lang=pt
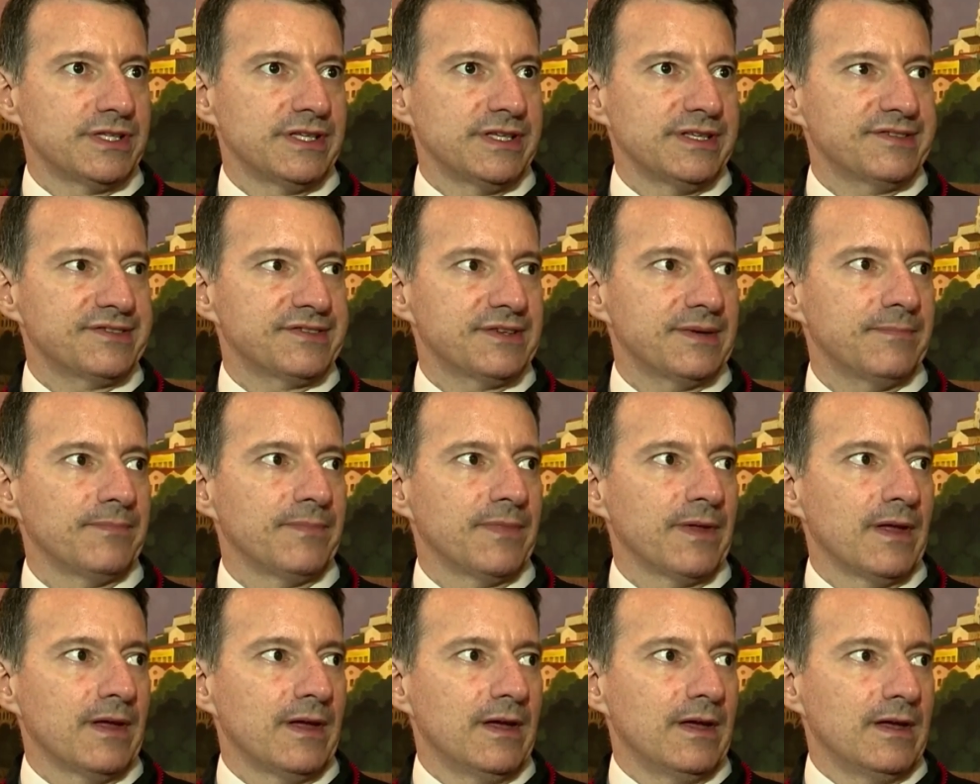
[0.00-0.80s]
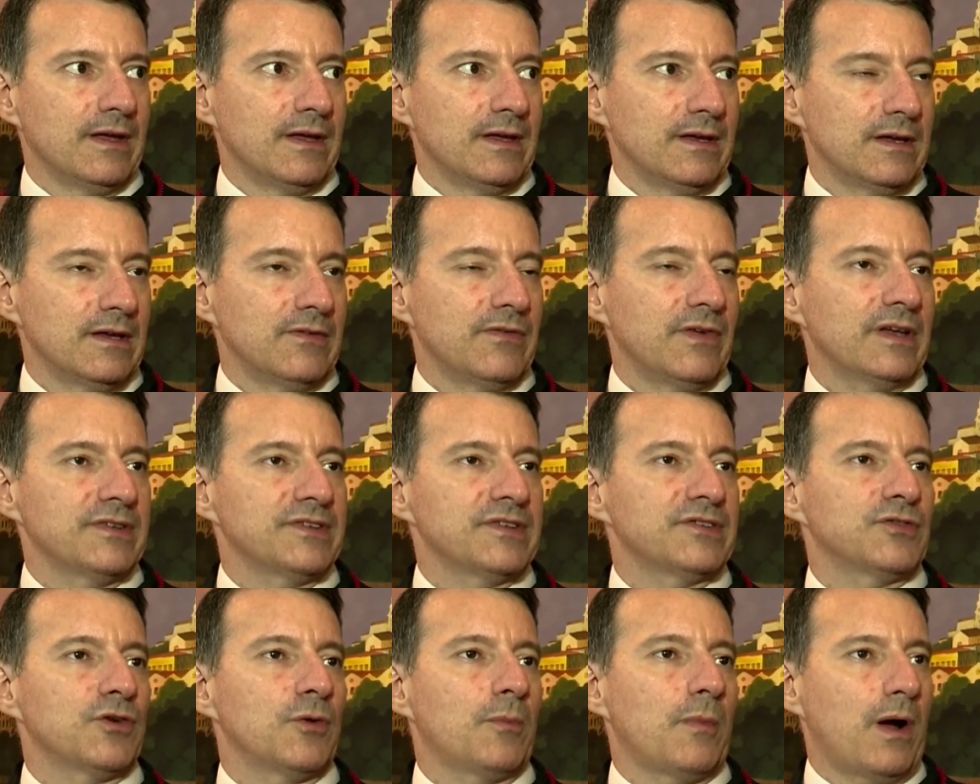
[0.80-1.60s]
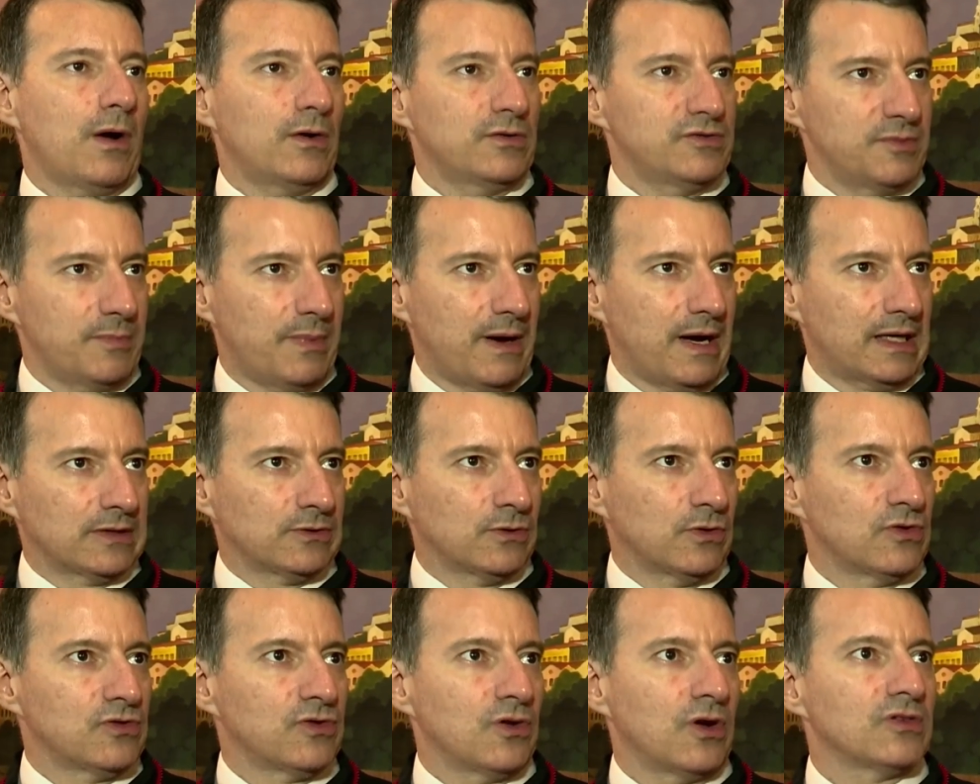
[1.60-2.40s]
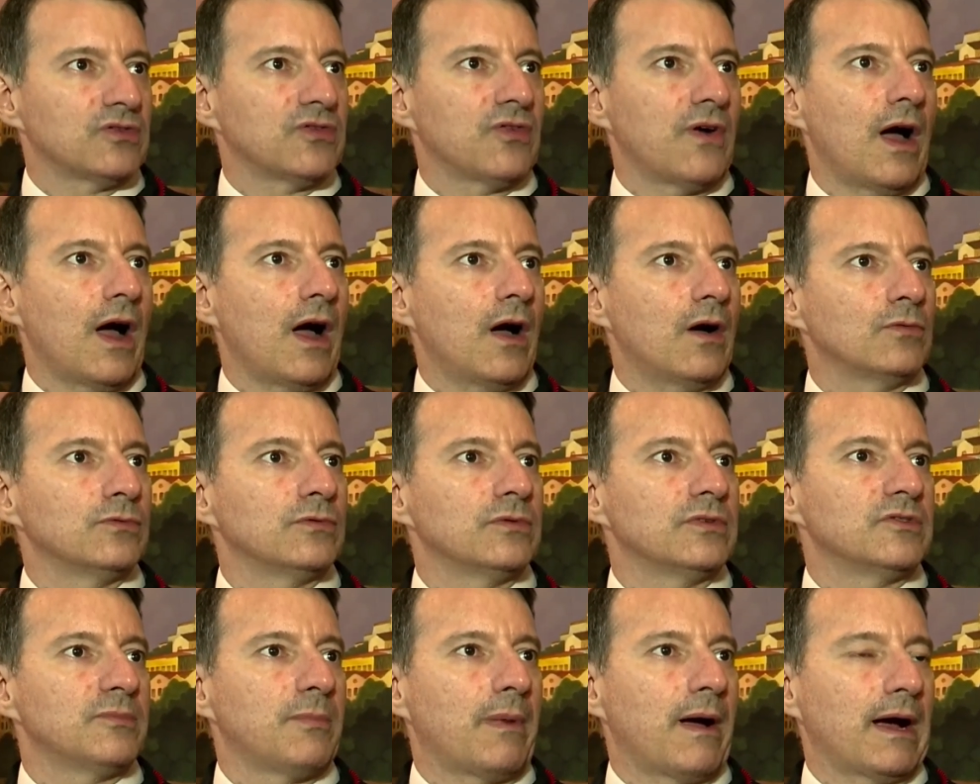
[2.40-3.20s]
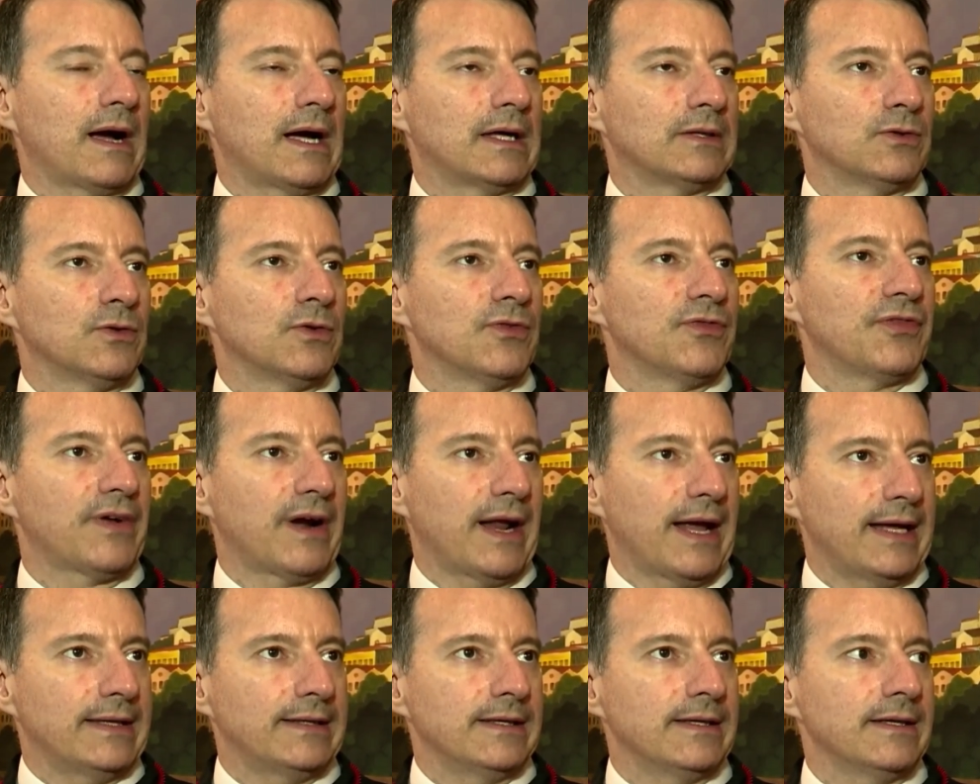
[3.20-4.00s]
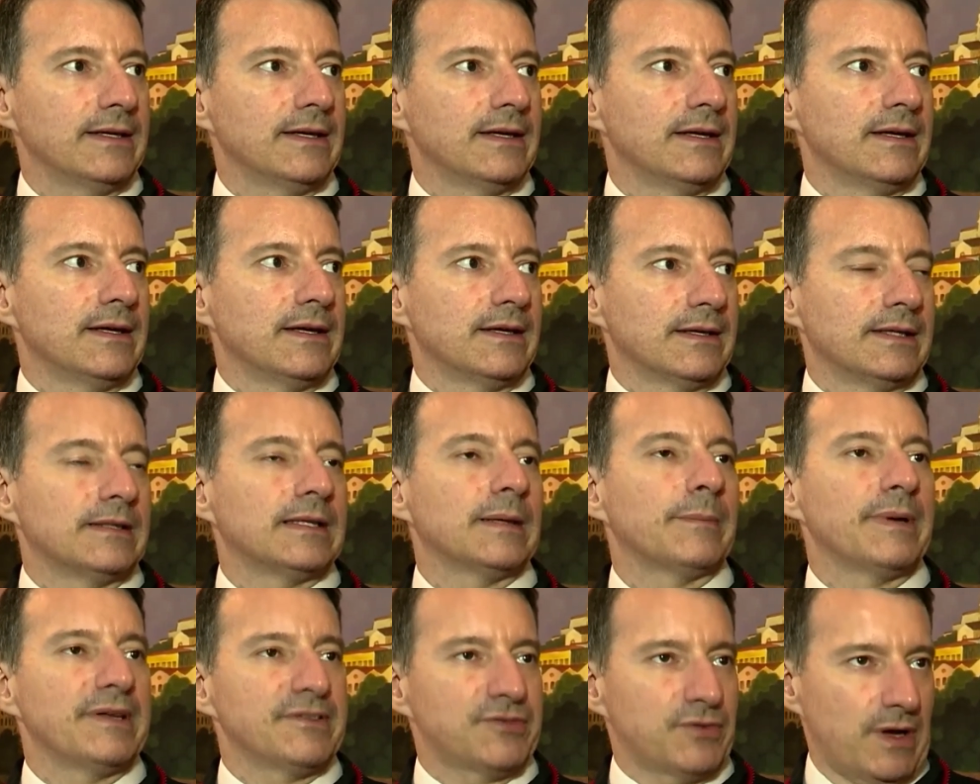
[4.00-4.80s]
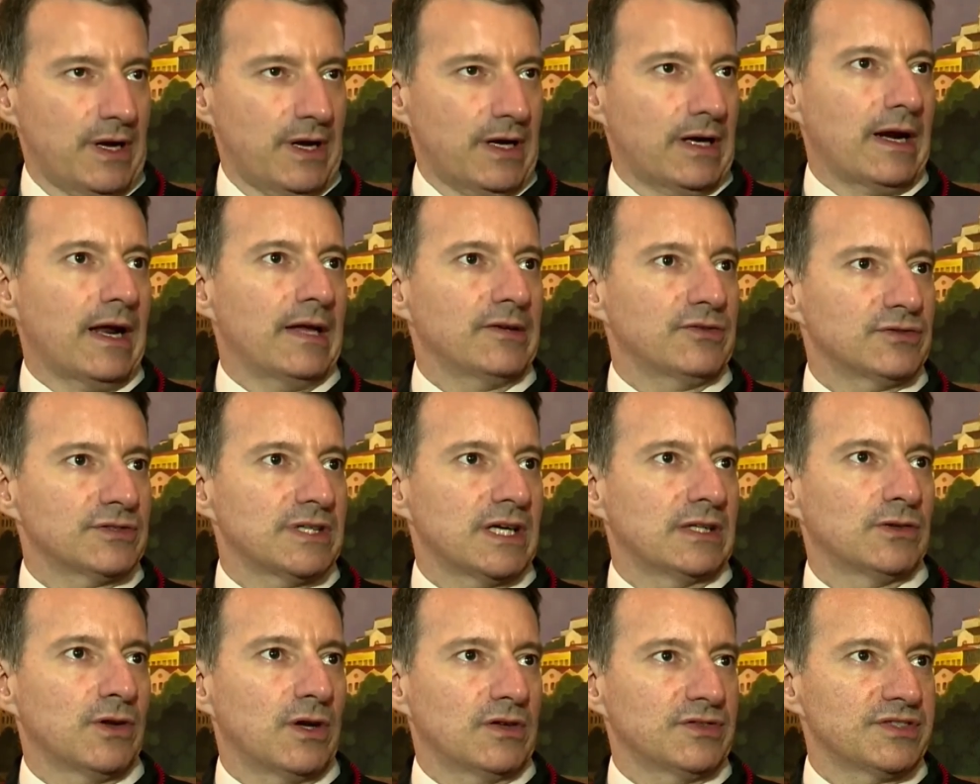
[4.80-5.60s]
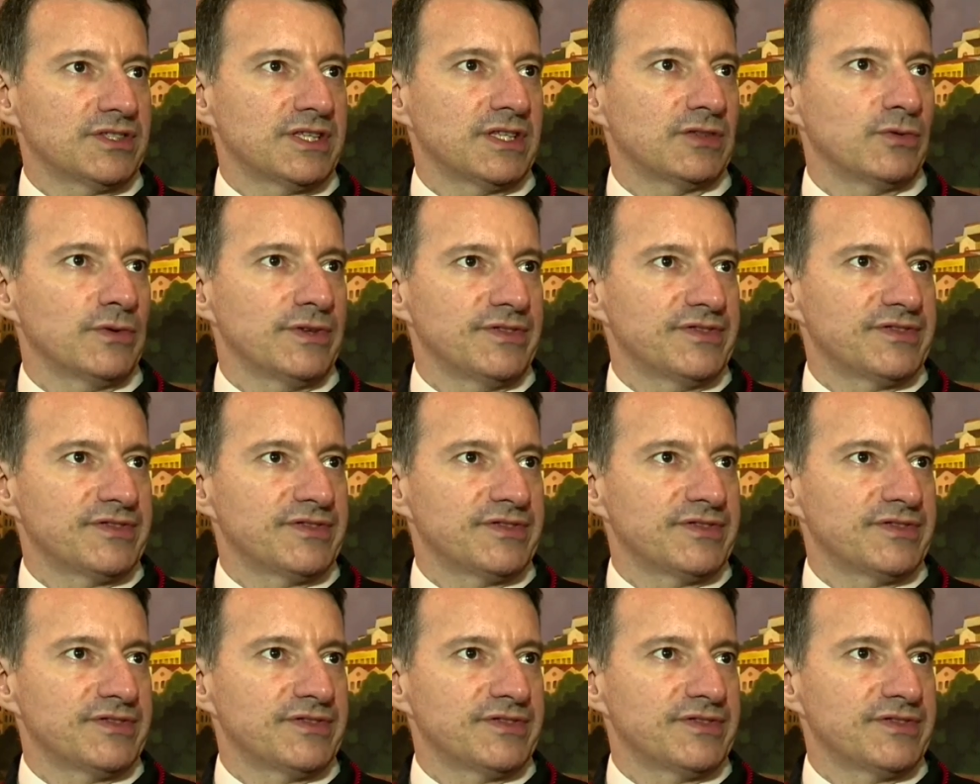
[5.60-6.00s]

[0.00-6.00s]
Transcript: de Justiça e que venha se somar os embargadores Oswaldo, o desembargador Fred que também são egressos da nossa